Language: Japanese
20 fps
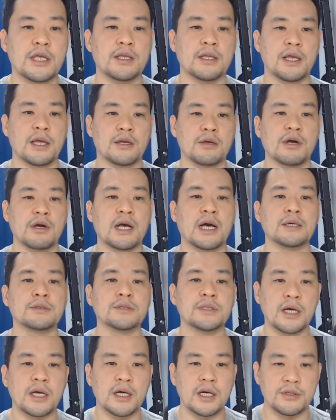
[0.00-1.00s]
代の
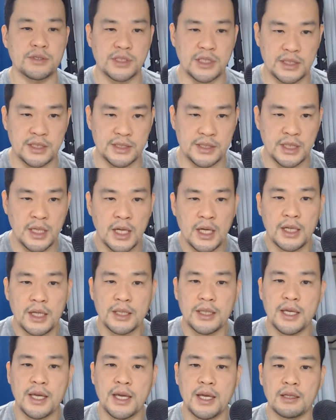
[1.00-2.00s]
カウンターカルチャーです。
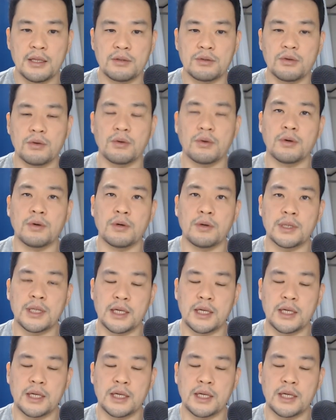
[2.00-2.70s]
で、えっと、